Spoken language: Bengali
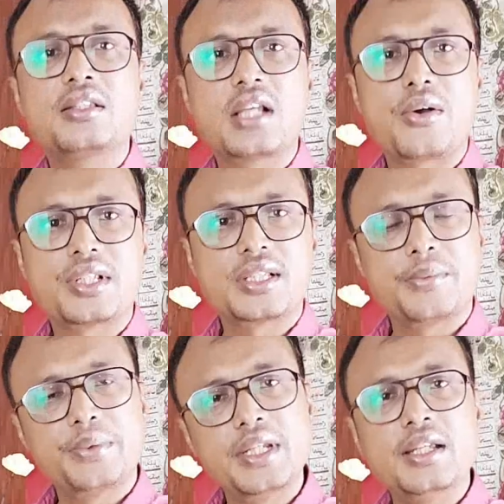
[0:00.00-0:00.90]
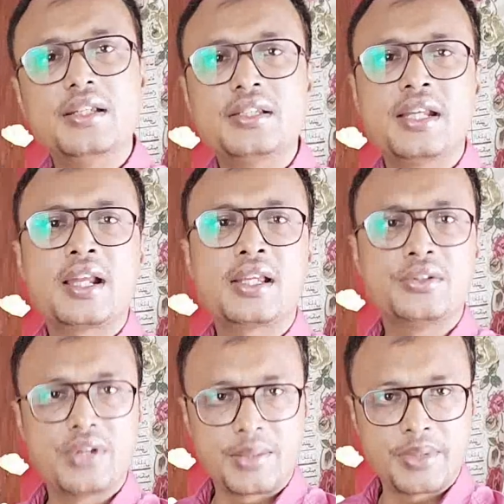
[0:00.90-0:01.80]
জাওয়াদাতের ফি সেটা
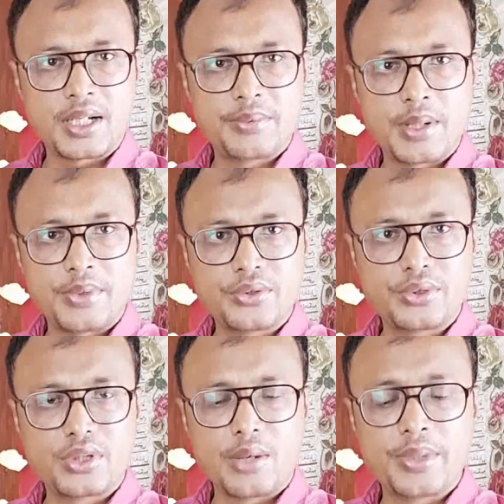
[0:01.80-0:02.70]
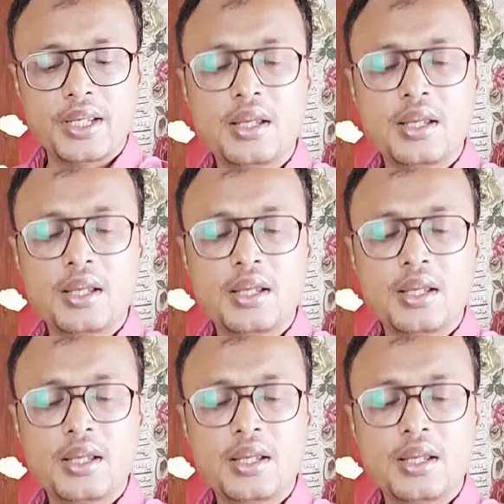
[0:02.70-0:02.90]
কিন্তু আপনাকে পেমেন্ট করতে হবে